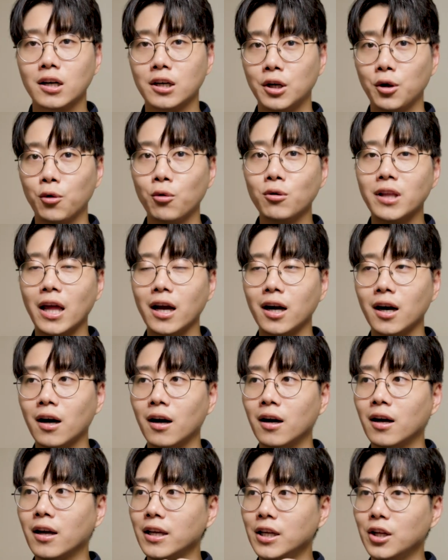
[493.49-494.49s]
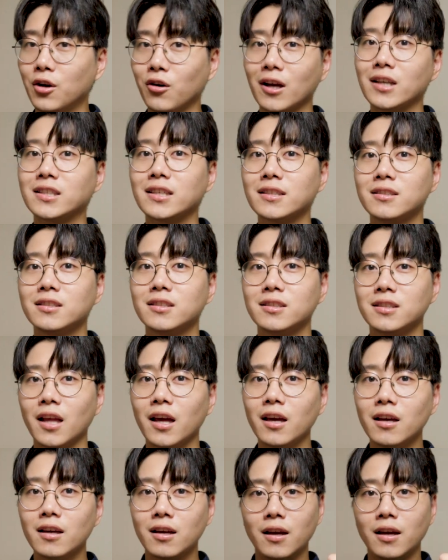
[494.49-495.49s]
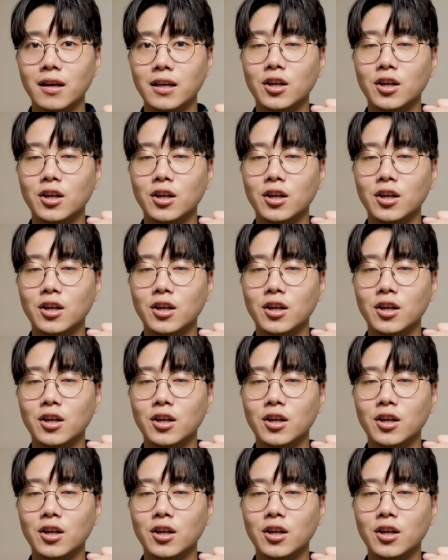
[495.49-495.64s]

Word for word: 그리고 내가 이렇게 짰을 때